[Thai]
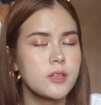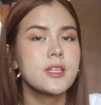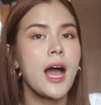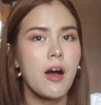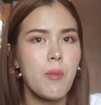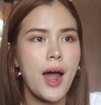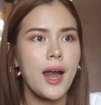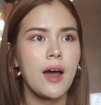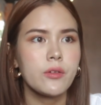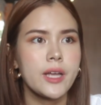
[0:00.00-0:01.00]
สาวๆบ้าน
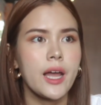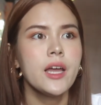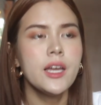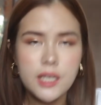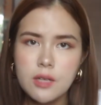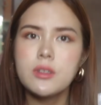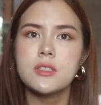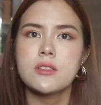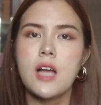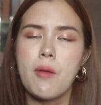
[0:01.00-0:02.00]
เราเนี่ยคิดว่า
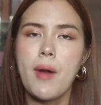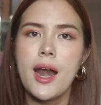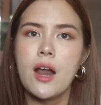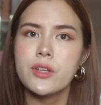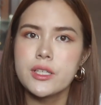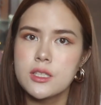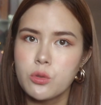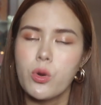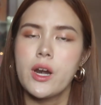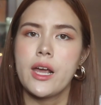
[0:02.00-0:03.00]
สาวๆบ้านเราน่าจะ
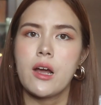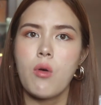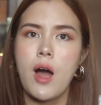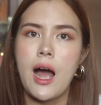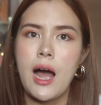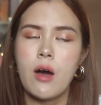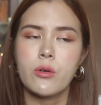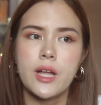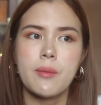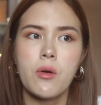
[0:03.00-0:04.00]
ตัวเล็กกว่าเขา
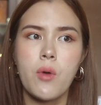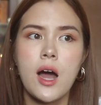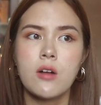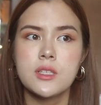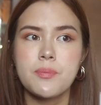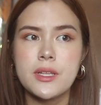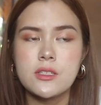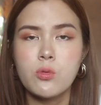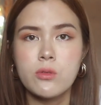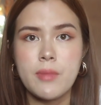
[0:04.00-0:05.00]
นะเพราะว่าเขาจะเป็น
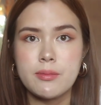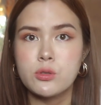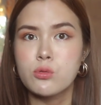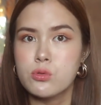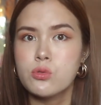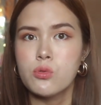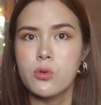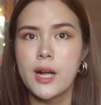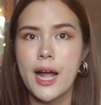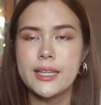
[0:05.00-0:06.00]
หุ่นแบบสู
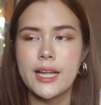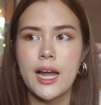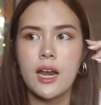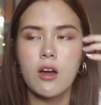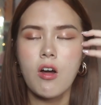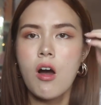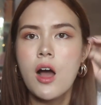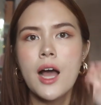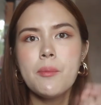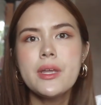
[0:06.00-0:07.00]
งๆกันนะคะแล้วก็
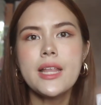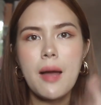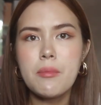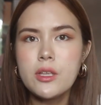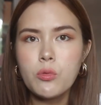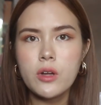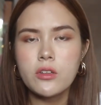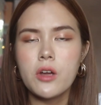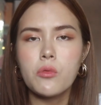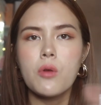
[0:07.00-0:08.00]
มีน้ำมีนวล
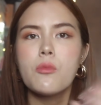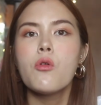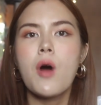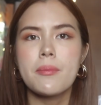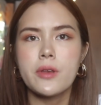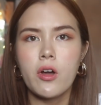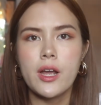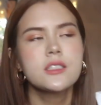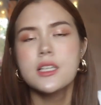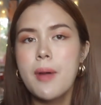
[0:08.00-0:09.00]
หน่อยวบอวบหน่อย
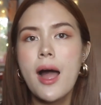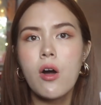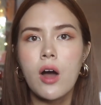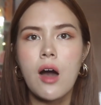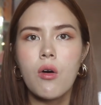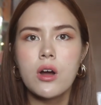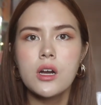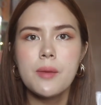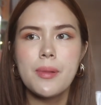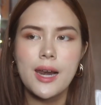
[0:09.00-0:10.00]
เสื้อผ้าของเขาก็
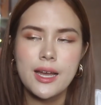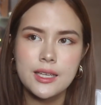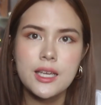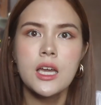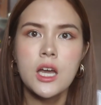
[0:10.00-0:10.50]
เลยเป็นอะไรที่